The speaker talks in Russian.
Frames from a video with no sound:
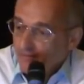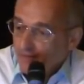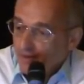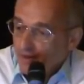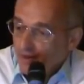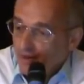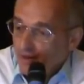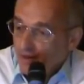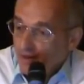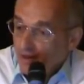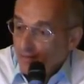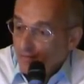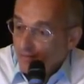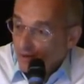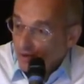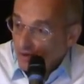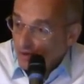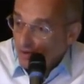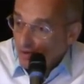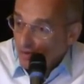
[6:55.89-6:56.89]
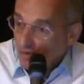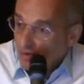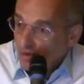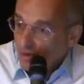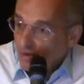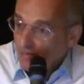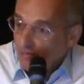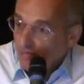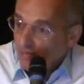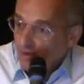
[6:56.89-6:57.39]
И я подошел к
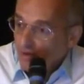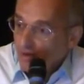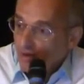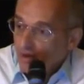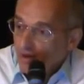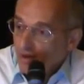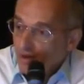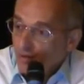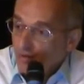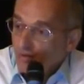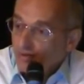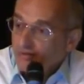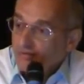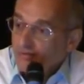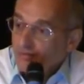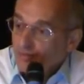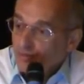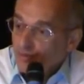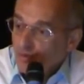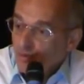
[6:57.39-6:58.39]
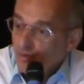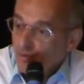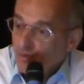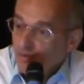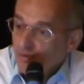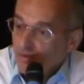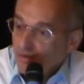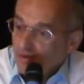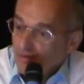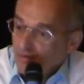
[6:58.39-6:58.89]
ним, и он своему другу
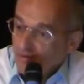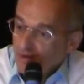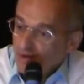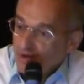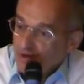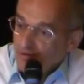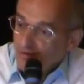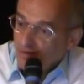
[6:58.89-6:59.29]
говорит, видишь,